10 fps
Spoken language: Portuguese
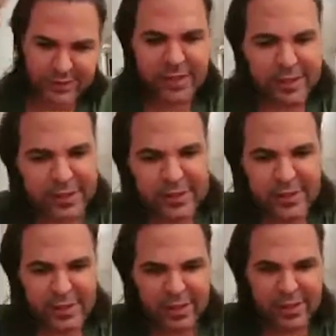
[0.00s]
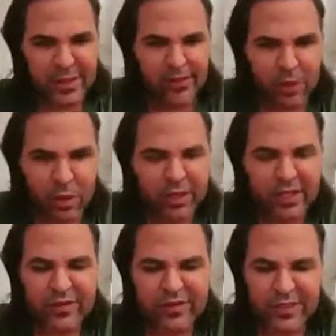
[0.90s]
E que
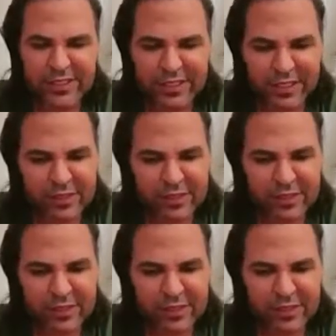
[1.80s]
bom que ele fez,